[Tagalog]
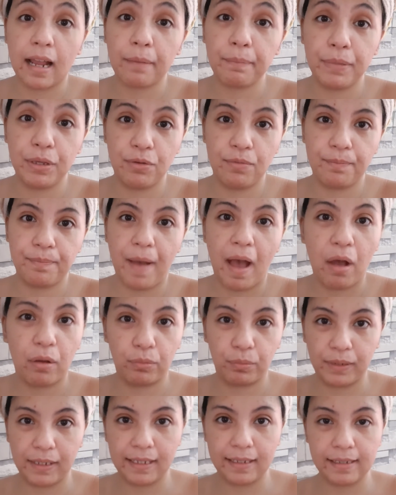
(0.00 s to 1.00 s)
grabe yung
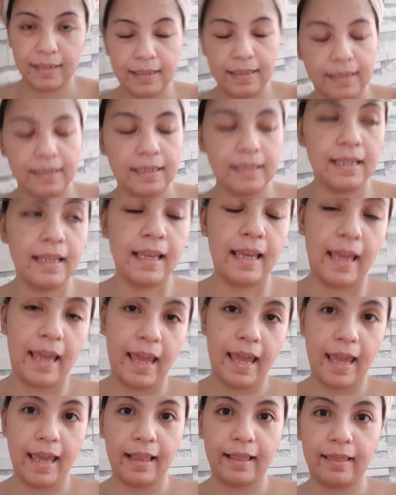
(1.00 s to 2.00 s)
pawis.
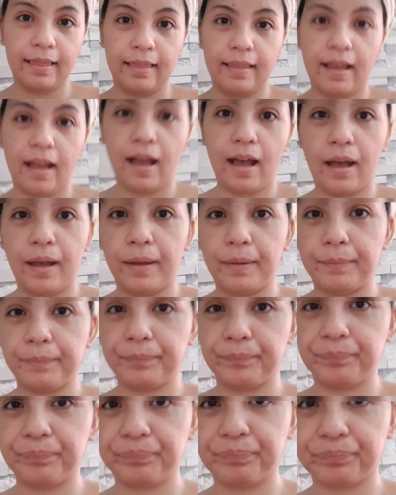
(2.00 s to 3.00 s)
And,
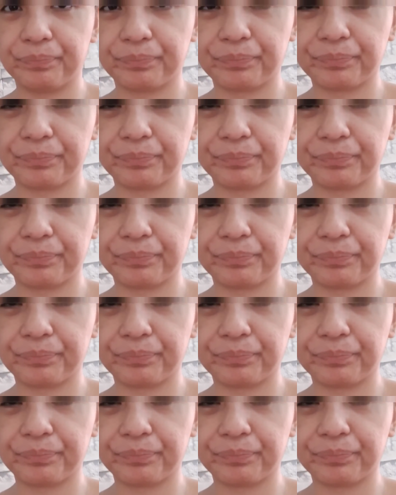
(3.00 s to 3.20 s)
um,